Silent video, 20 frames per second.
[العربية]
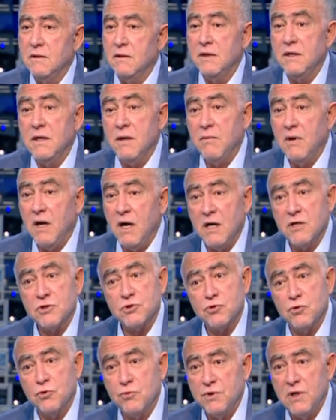انما
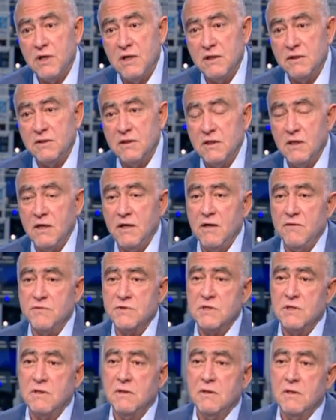حاجته بدلت هي
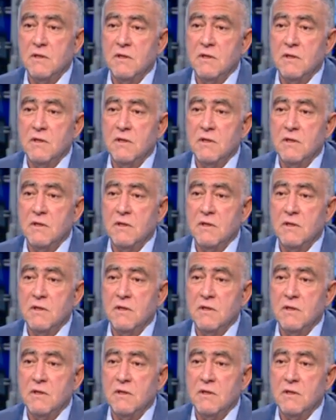نفسها